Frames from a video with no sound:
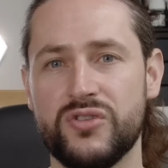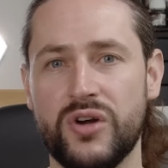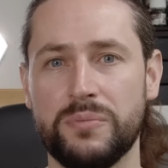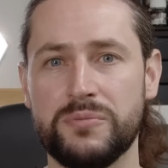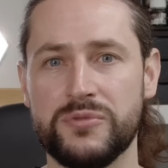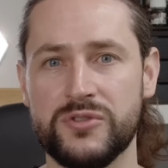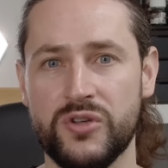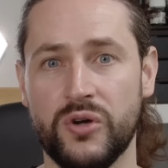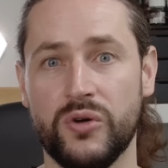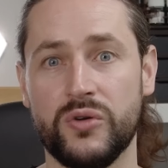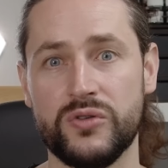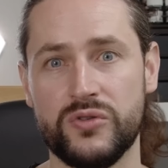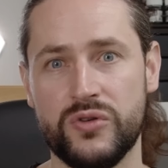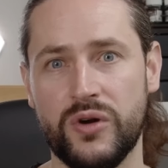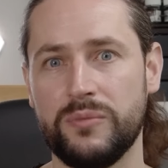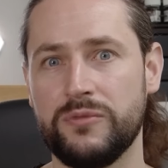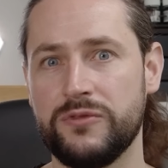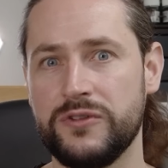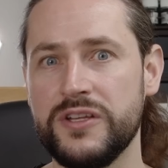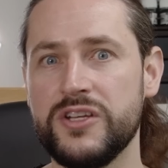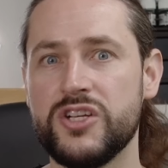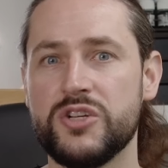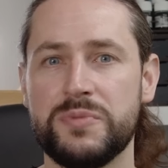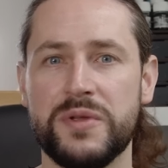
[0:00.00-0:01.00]
Drop-Zone,
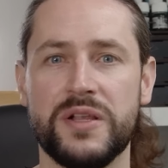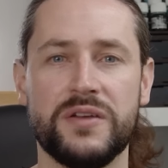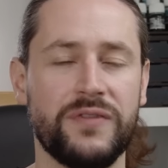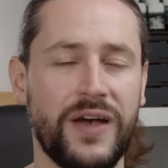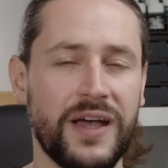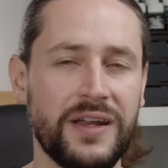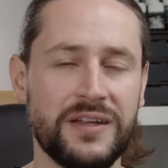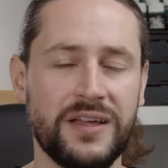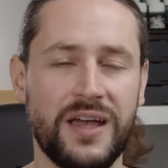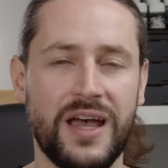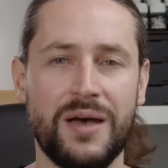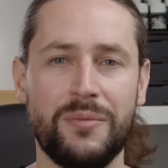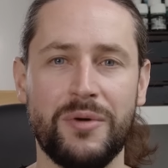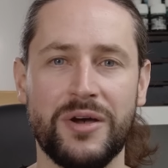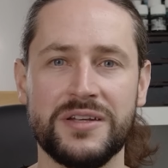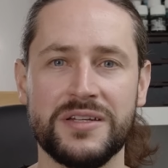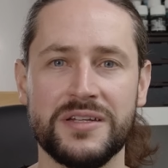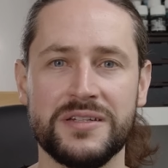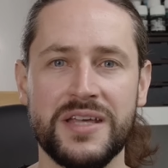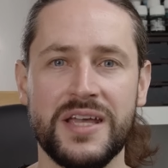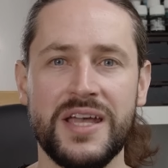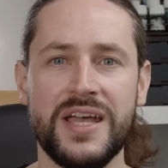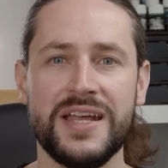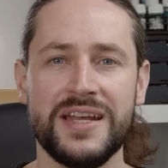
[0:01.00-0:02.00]
Drop-Fleet-Spielen
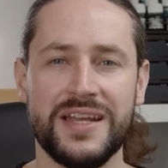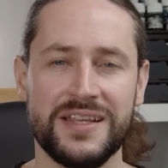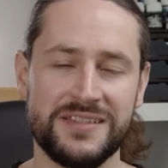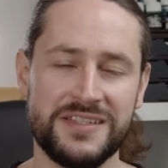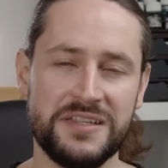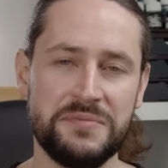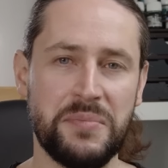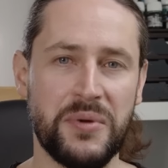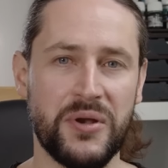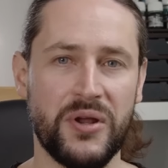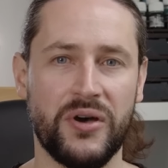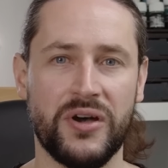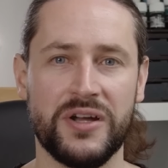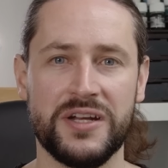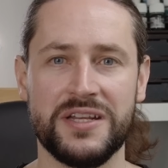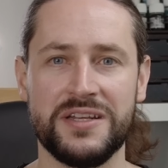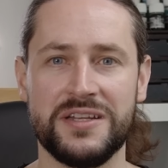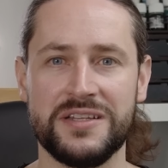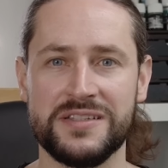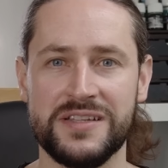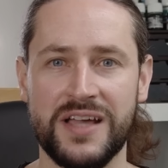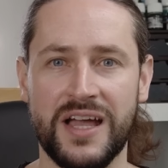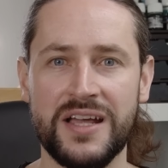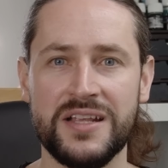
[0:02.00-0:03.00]
weiterarbeitet. Das sieht man auch an
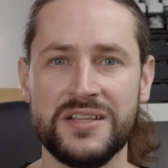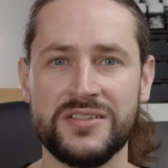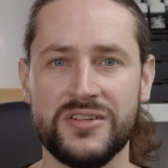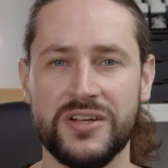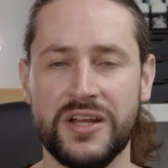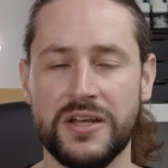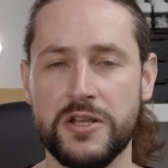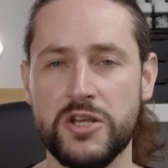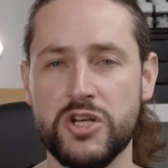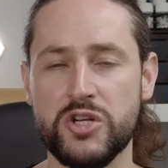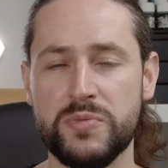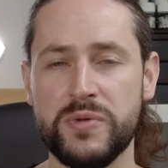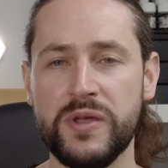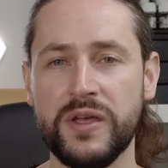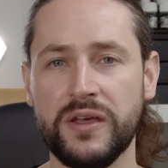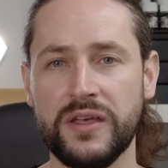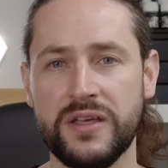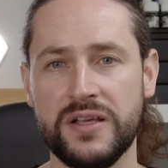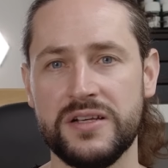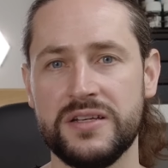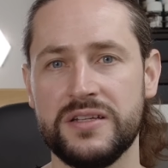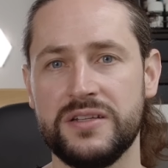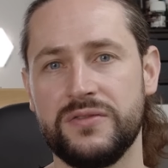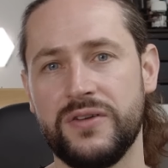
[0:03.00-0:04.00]
den Designs und an den
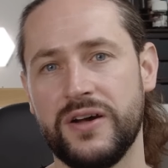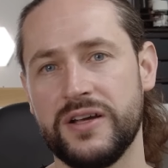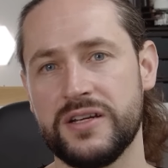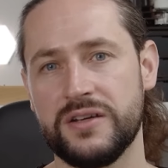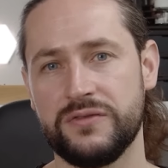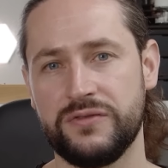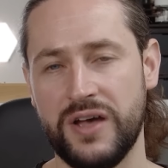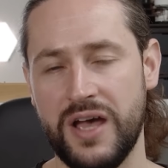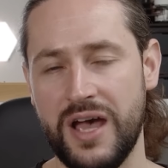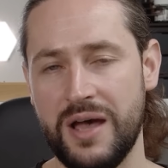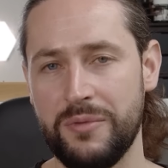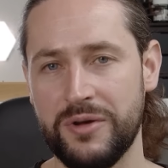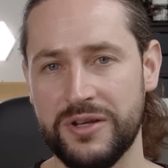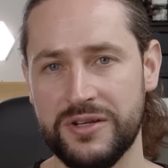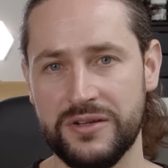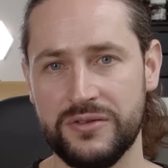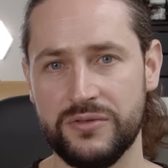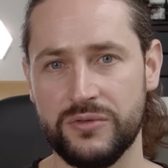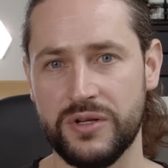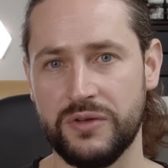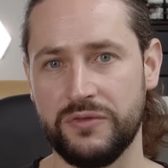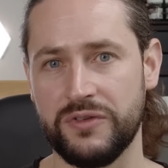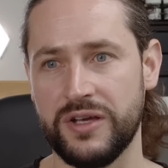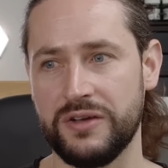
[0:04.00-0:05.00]
Spielregeln, die weiter
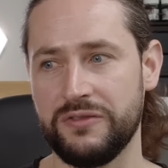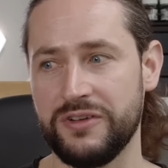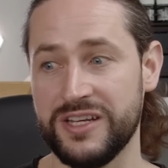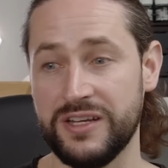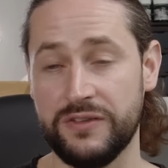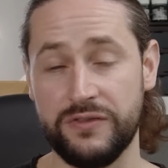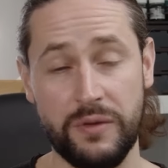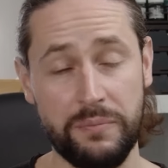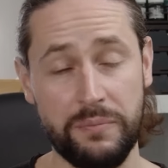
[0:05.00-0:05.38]
verarbeitet oder weiter